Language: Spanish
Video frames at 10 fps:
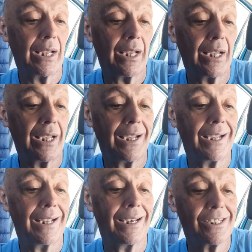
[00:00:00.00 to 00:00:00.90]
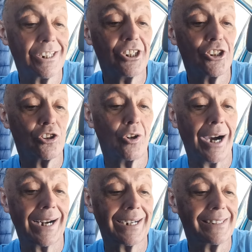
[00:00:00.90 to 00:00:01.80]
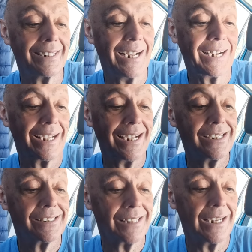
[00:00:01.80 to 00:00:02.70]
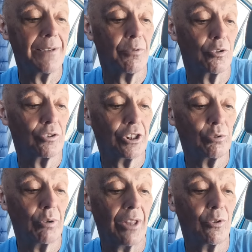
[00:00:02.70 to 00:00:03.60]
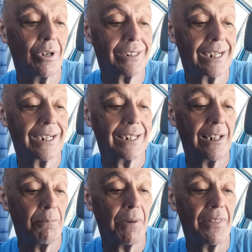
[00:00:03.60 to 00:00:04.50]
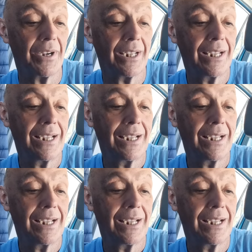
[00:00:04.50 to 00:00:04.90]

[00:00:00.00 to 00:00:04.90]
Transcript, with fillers: eh, les insto a retirar este libro titulado La sangre del Padre,